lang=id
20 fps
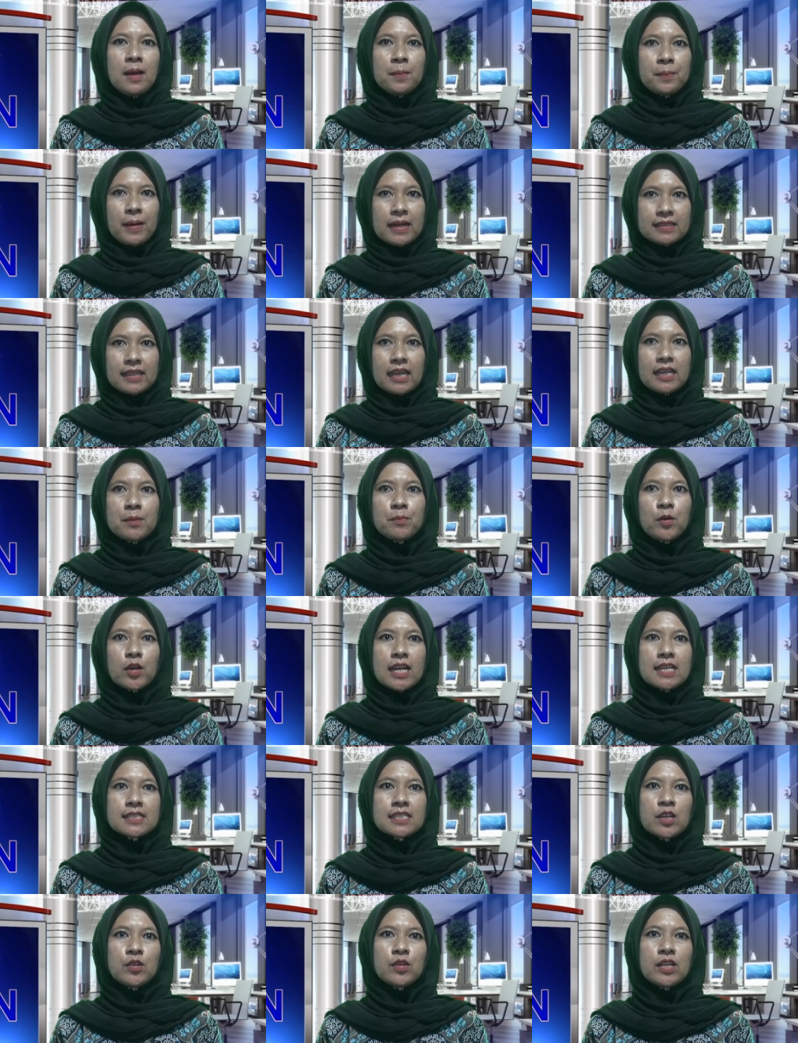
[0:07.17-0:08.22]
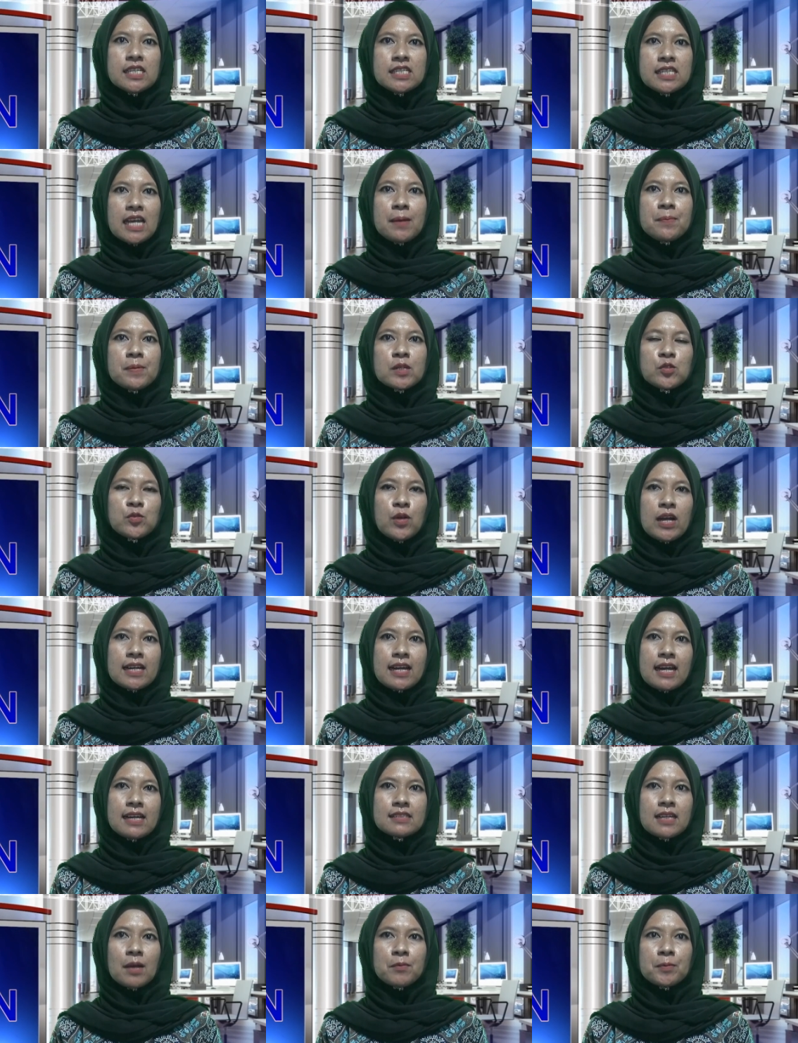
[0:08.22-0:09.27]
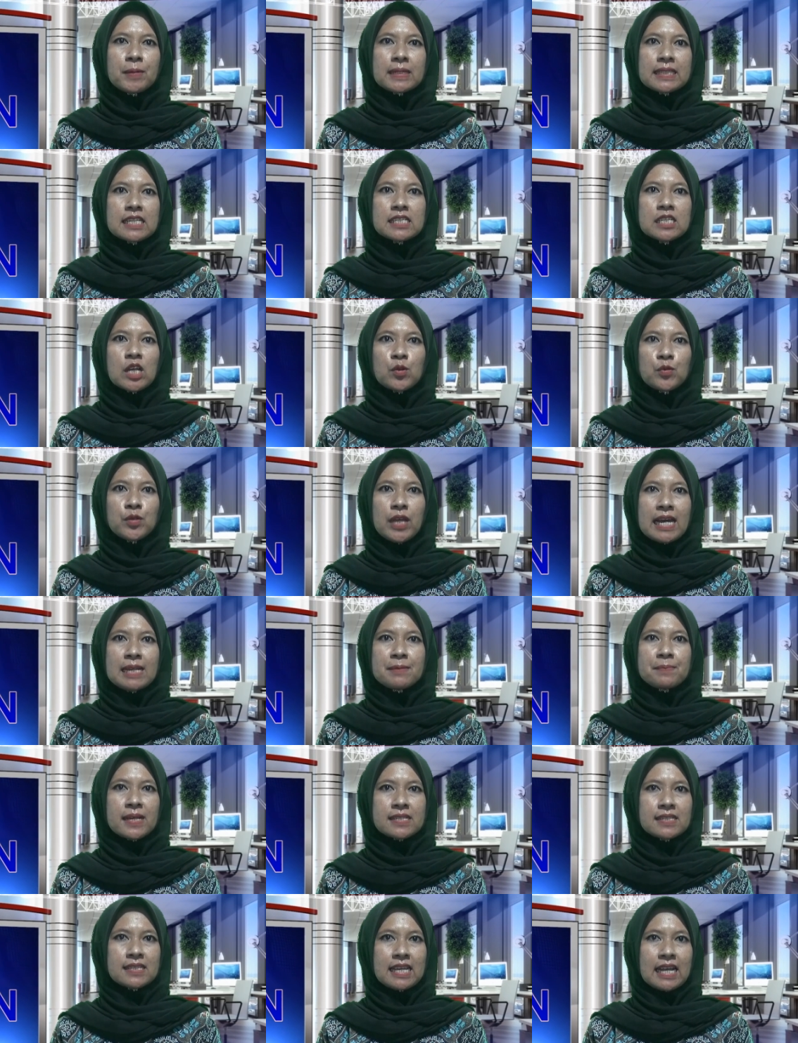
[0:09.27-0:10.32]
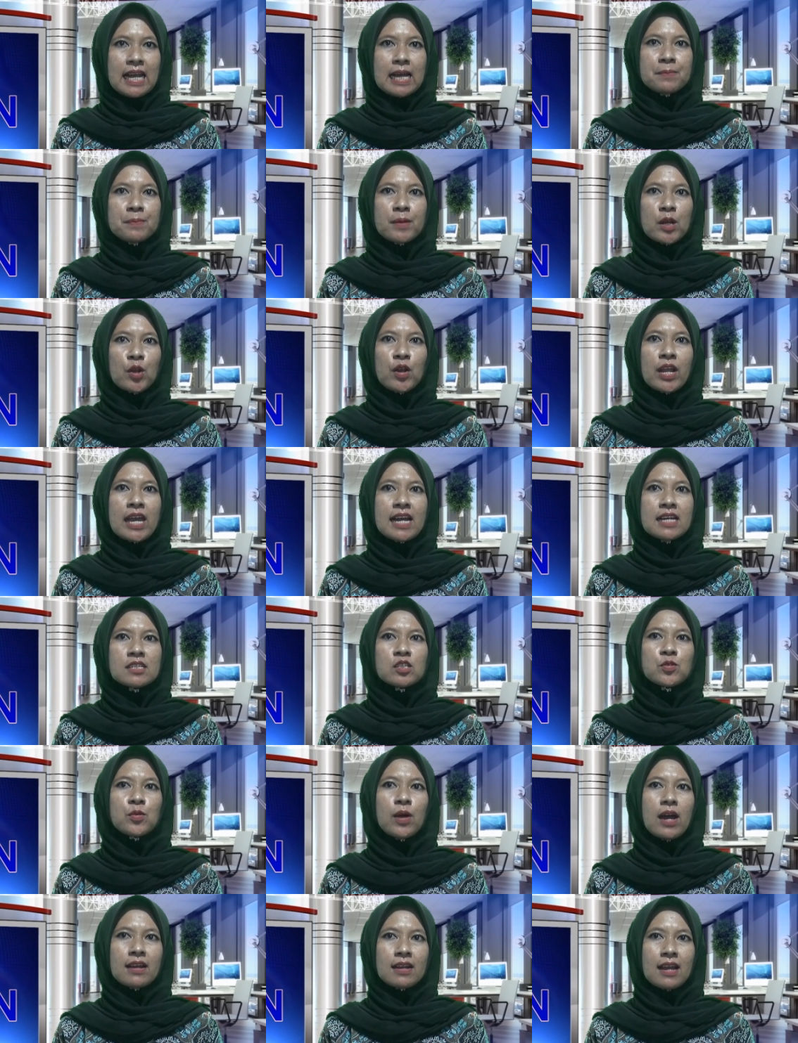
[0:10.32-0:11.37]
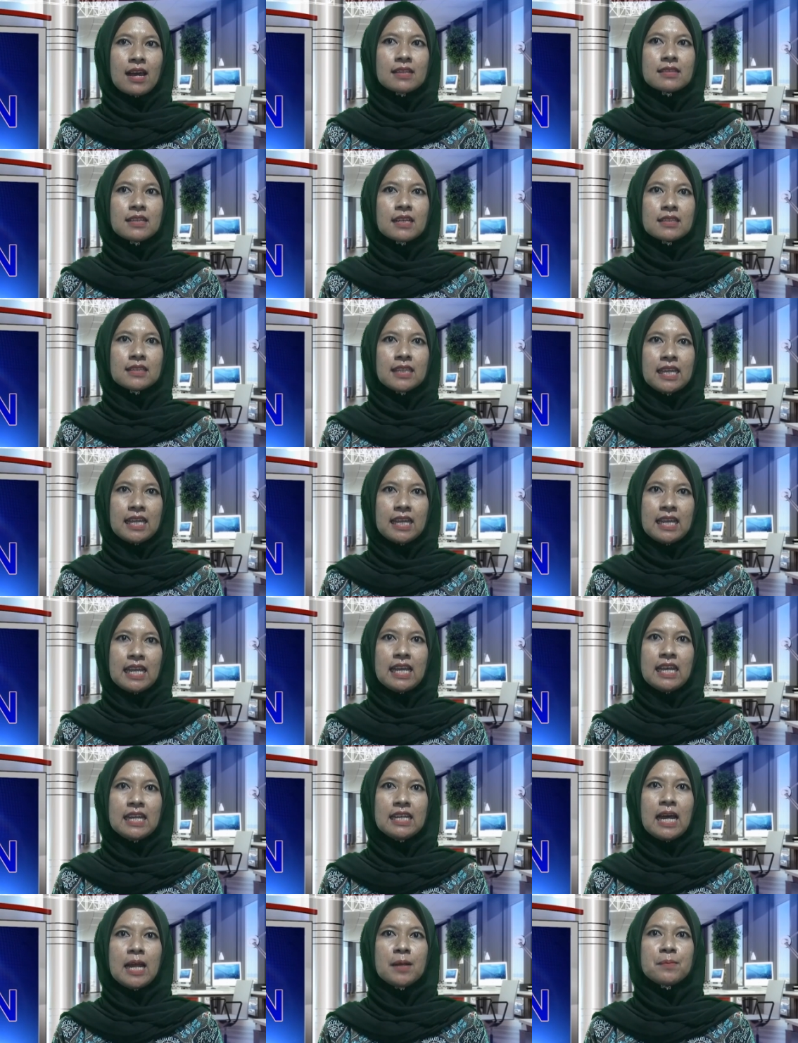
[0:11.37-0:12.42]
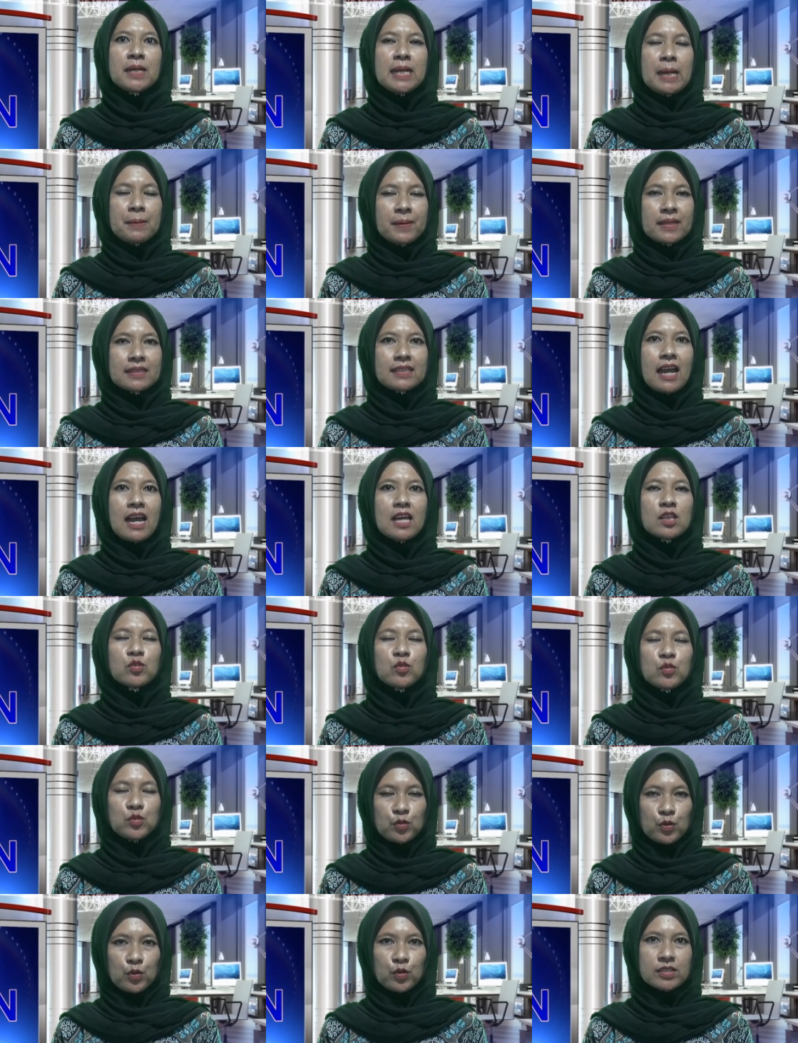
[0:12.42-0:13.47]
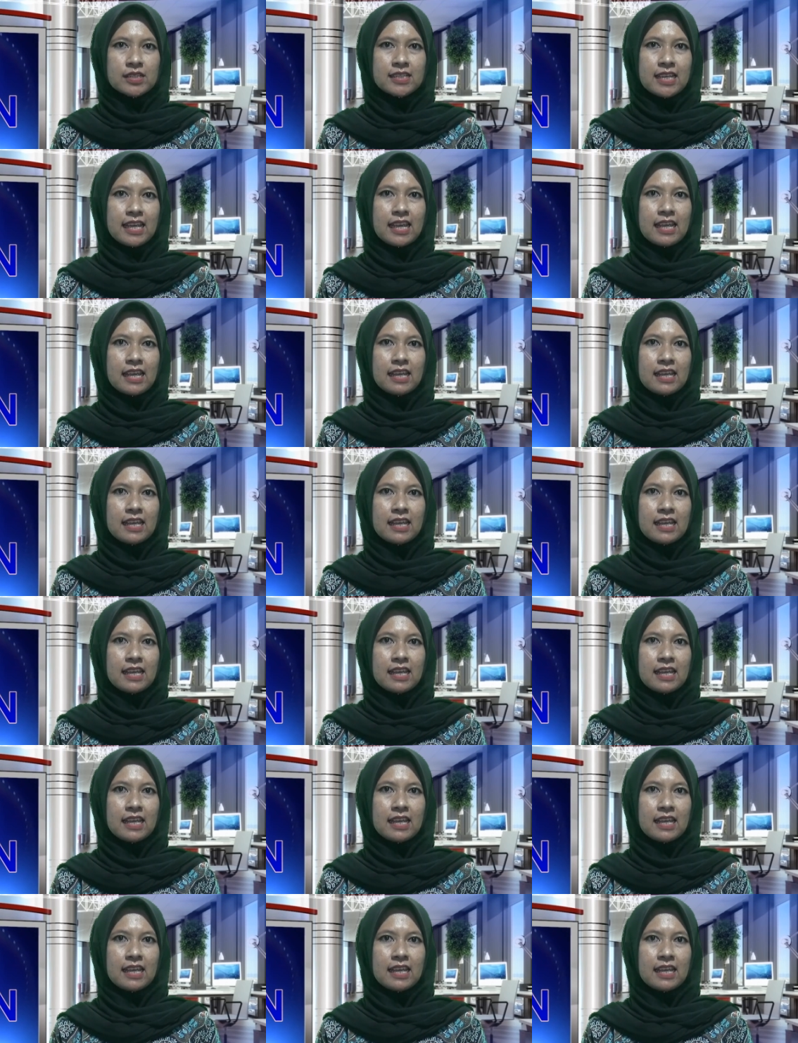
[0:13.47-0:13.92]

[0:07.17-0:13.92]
Partai Demokrasi Indonesia Perjuangan Kabupaten Seruyan pastikan perolehan suara tertinggi dan mendapatkan tujuh kursi.